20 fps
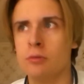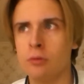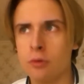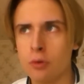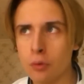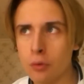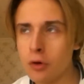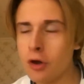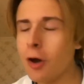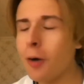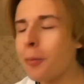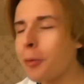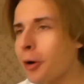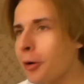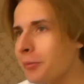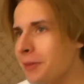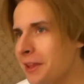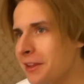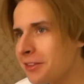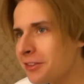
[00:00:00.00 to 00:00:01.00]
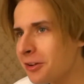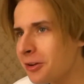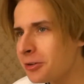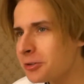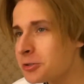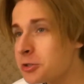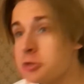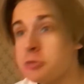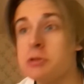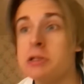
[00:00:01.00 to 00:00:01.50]
Donc en premier temps,
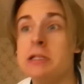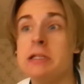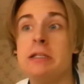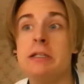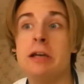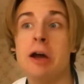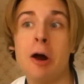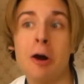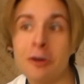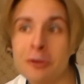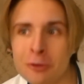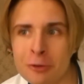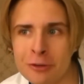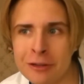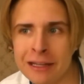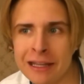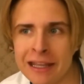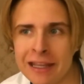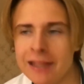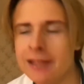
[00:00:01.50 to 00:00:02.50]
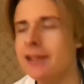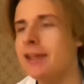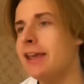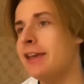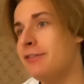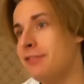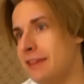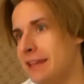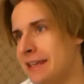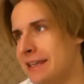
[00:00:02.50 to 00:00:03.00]
je suis ordonné,
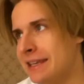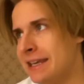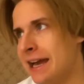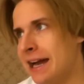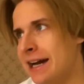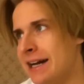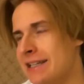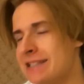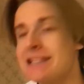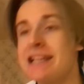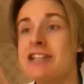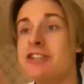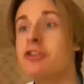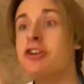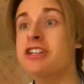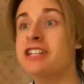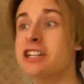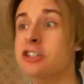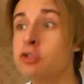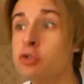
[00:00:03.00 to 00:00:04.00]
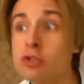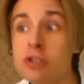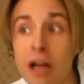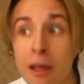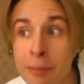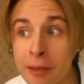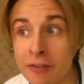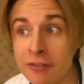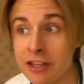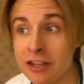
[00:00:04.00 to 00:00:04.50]
efficace, je recherche toujours la
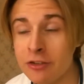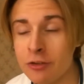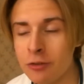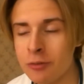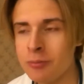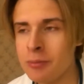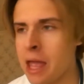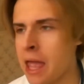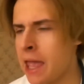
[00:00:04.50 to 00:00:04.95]
perfection.